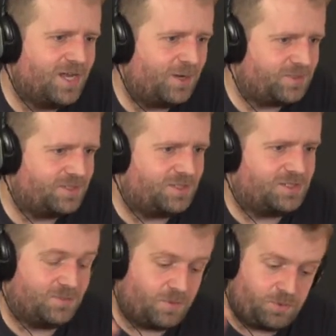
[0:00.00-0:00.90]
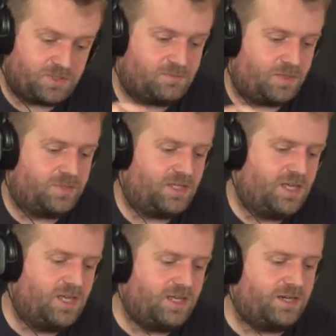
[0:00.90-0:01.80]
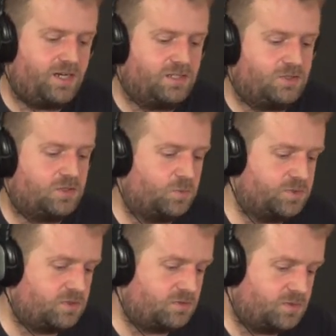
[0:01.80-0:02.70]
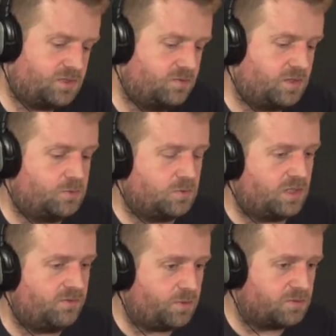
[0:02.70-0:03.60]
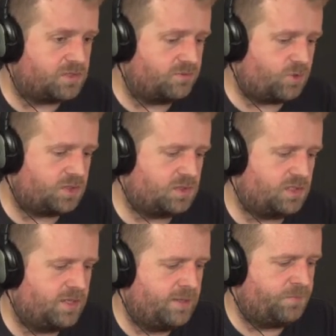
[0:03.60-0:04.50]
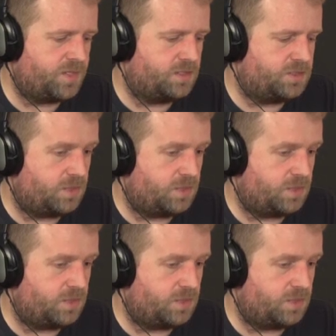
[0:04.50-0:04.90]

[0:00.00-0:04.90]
Autentycznie, bo potem mamy reality show pod tytułem Synowie i Córki i w Polsce właśnie e,